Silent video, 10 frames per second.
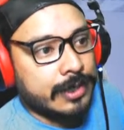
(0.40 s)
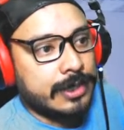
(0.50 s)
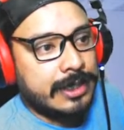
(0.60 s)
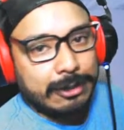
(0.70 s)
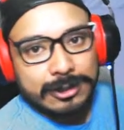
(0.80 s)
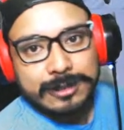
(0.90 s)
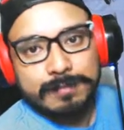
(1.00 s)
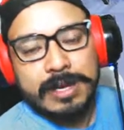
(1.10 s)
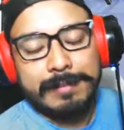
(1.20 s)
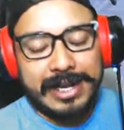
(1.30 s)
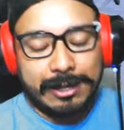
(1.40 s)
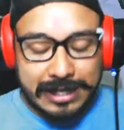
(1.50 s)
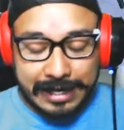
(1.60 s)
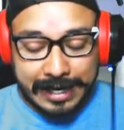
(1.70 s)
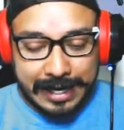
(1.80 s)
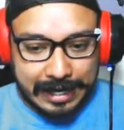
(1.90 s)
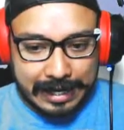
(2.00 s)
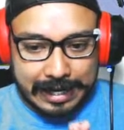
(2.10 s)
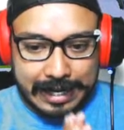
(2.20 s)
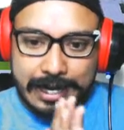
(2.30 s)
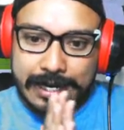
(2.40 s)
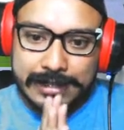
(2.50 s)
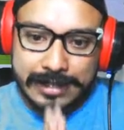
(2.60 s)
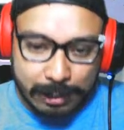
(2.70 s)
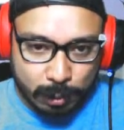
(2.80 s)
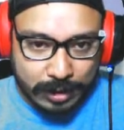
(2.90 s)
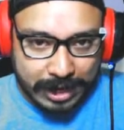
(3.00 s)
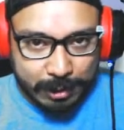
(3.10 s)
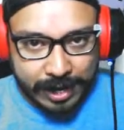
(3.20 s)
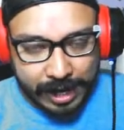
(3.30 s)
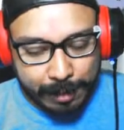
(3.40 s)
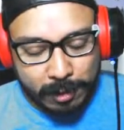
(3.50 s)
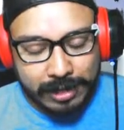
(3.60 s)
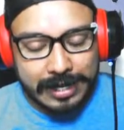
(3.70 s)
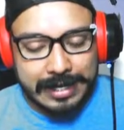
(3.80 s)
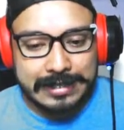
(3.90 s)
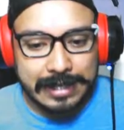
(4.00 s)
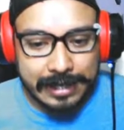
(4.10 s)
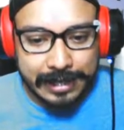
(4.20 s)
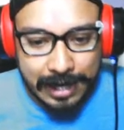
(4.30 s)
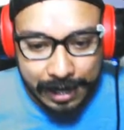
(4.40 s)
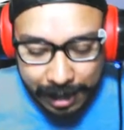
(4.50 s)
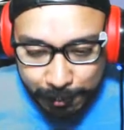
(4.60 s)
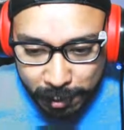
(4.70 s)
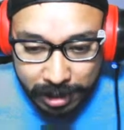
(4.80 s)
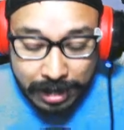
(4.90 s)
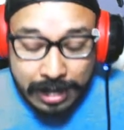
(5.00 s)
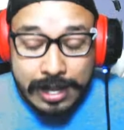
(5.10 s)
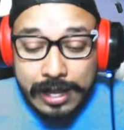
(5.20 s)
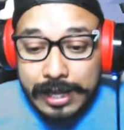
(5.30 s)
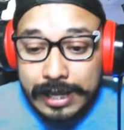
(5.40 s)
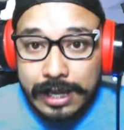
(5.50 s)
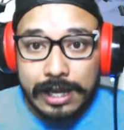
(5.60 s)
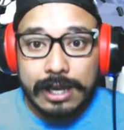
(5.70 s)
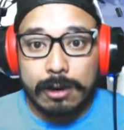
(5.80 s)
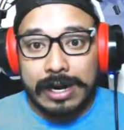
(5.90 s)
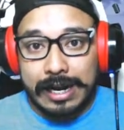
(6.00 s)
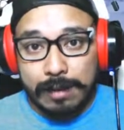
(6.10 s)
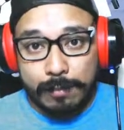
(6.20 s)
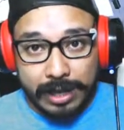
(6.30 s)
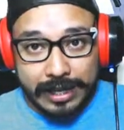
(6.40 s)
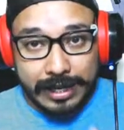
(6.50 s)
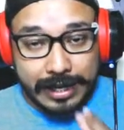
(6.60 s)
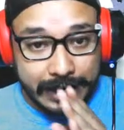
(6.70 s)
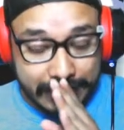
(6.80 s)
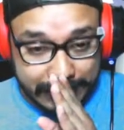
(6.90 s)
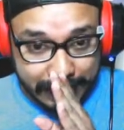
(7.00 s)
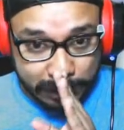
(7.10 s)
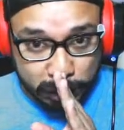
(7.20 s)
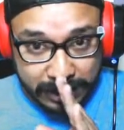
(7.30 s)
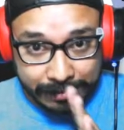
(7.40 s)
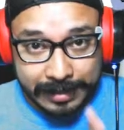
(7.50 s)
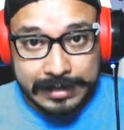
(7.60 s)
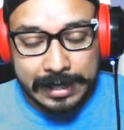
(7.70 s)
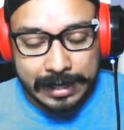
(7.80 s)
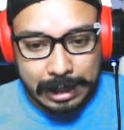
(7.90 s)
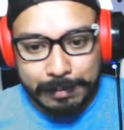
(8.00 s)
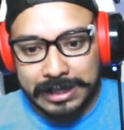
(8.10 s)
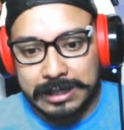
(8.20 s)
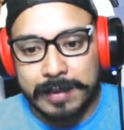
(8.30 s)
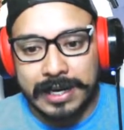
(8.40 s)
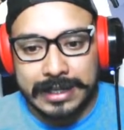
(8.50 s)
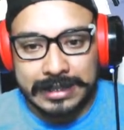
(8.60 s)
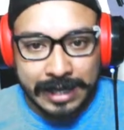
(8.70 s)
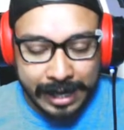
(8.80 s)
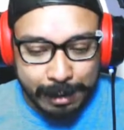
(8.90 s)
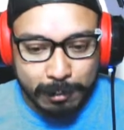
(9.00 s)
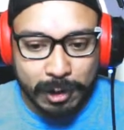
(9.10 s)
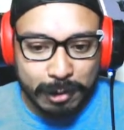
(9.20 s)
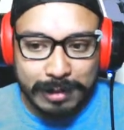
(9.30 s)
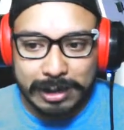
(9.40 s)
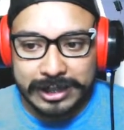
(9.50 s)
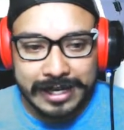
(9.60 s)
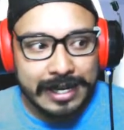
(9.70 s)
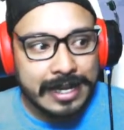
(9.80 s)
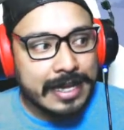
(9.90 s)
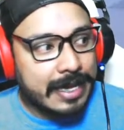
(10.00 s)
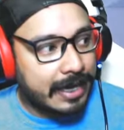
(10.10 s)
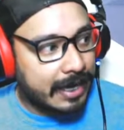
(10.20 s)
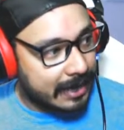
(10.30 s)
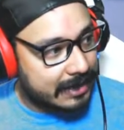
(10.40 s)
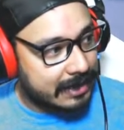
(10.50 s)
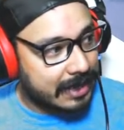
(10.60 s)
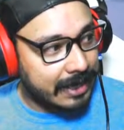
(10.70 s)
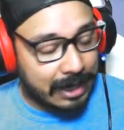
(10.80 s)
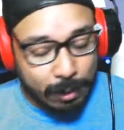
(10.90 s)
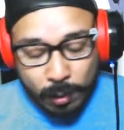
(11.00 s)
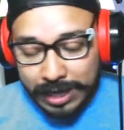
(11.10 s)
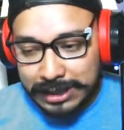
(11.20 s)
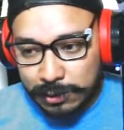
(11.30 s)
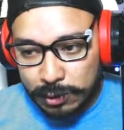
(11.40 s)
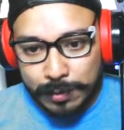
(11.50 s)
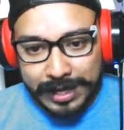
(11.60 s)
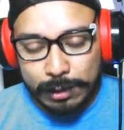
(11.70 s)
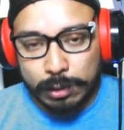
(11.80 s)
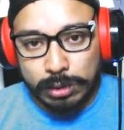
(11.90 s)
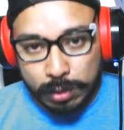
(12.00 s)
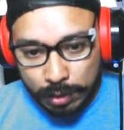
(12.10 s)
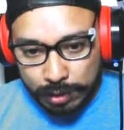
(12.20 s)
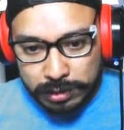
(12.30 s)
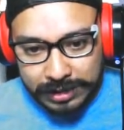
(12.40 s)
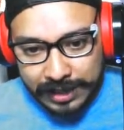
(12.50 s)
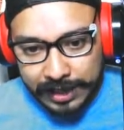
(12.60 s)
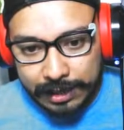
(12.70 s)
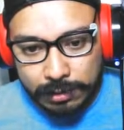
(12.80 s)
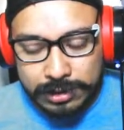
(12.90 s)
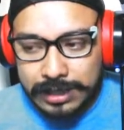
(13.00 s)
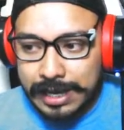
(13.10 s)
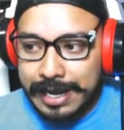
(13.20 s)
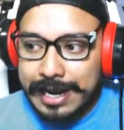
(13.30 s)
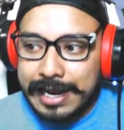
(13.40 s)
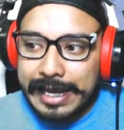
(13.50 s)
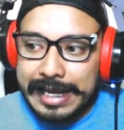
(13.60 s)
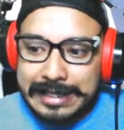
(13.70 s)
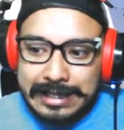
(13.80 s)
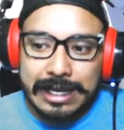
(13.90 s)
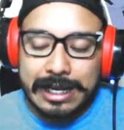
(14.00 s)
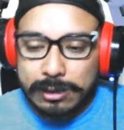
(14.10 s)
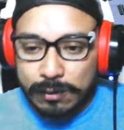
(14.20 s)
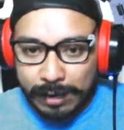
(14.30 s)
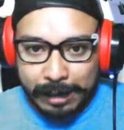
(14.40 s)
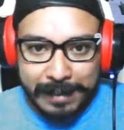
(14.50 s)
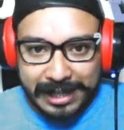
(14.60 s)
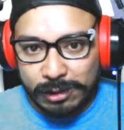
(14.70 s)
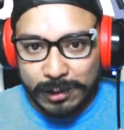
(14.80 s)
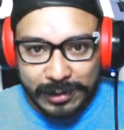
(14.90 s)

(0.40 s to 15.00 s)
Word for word: Chicos, bienvenidos al canal secundario de Raymond, es el canal Raymond. Y ojalá que puedan irse y suscribirse al canal principal que es Raymond-100, que es en el cual estoy subiendo todos los directos. Este es un fragmento de un